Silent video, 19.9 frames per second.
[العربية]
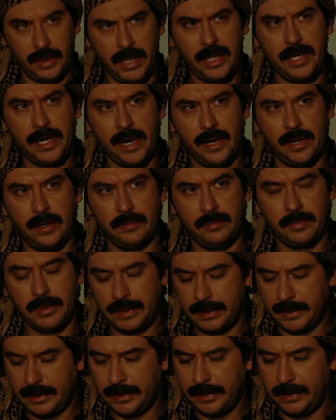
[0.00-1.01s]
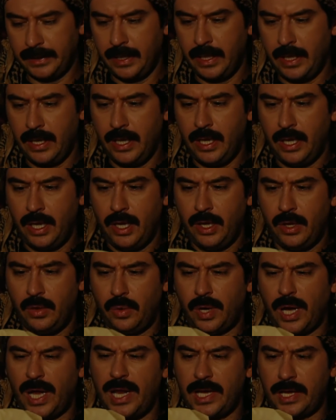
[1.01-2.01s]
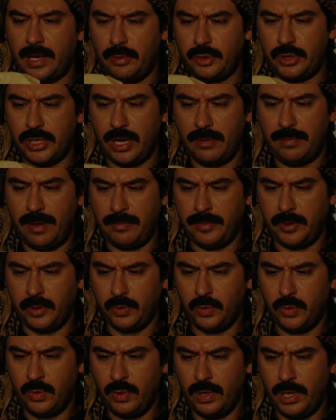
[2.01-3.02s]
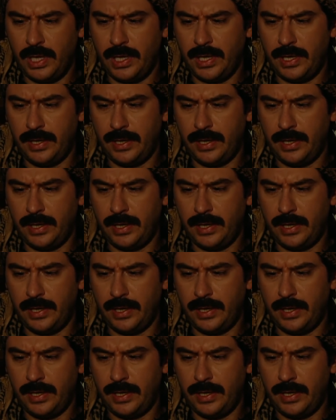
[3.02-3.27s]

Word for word: اي نعم وخالك ابو شهاب عم يقول